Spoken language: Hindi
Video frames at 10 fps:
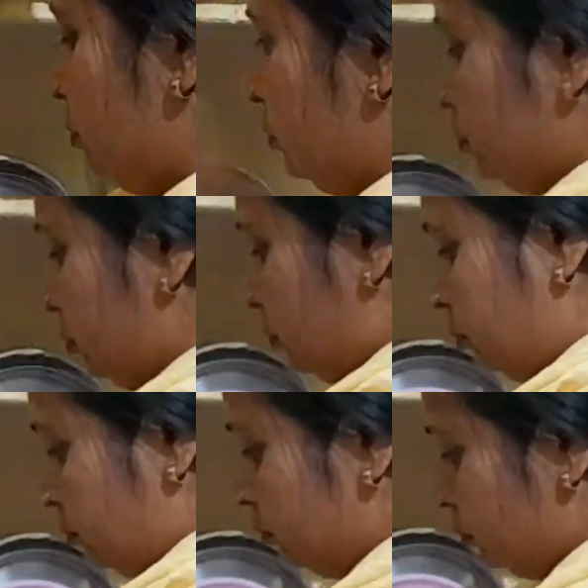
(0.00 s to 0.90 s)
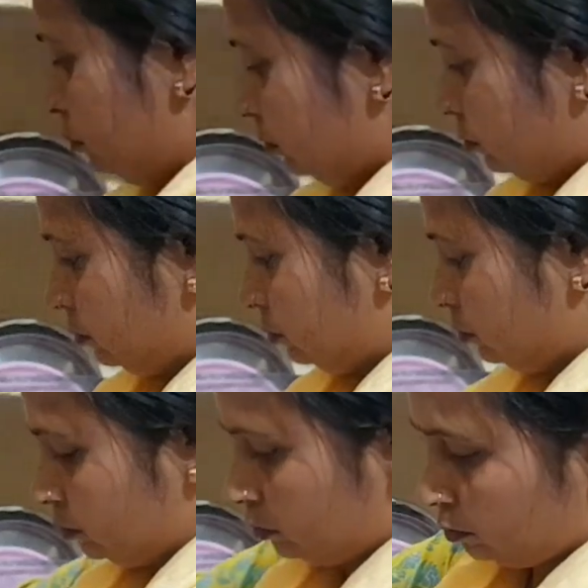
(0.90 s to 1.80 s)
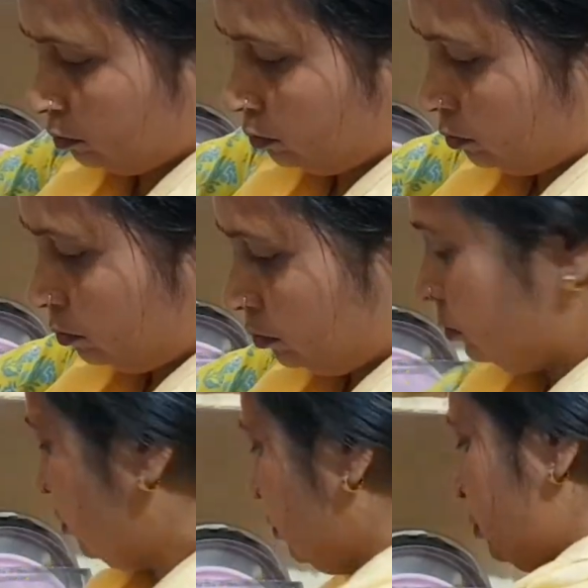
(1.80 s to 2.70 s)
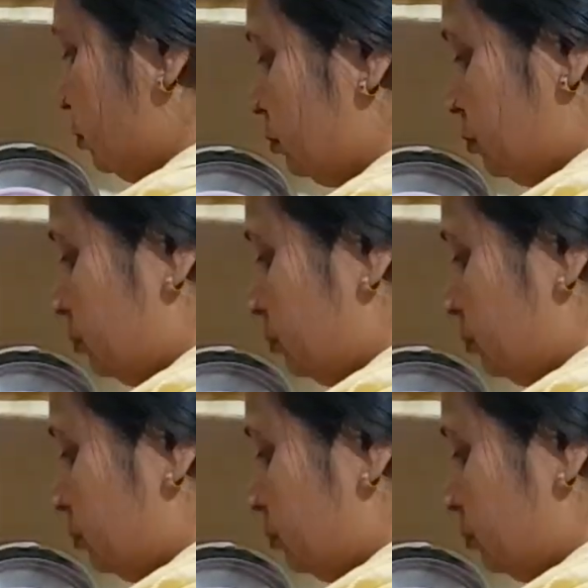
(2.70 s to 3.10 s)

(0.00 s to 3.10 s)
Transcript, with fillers: और आपको थोड़ा सा ये वीडियो मेरा अच्छा लग रहा हो तो प्लीज़ मुझे लाइक